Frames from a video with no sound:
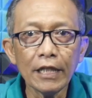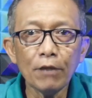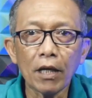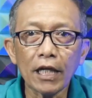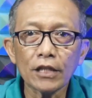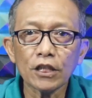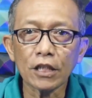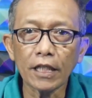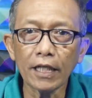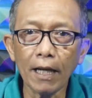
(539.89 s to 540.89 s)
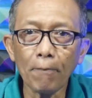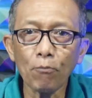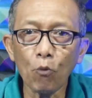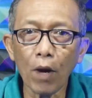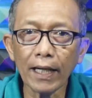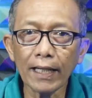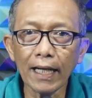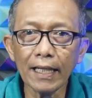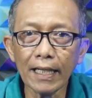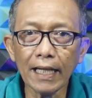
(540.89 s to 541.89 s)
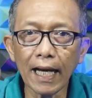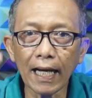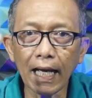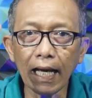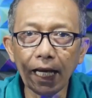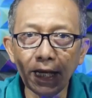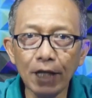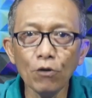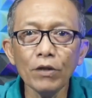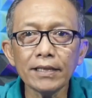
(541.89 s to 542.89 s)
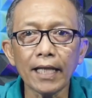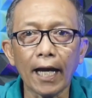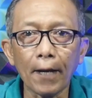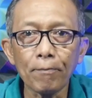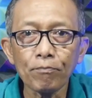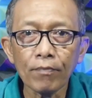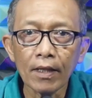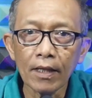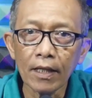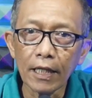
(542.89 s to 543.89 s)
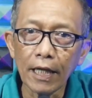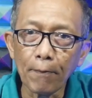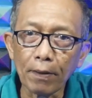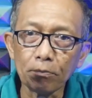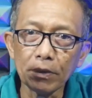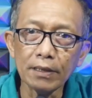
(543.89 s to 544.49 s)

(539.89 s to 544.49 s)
di mana segenap warga negara Indonesia dapat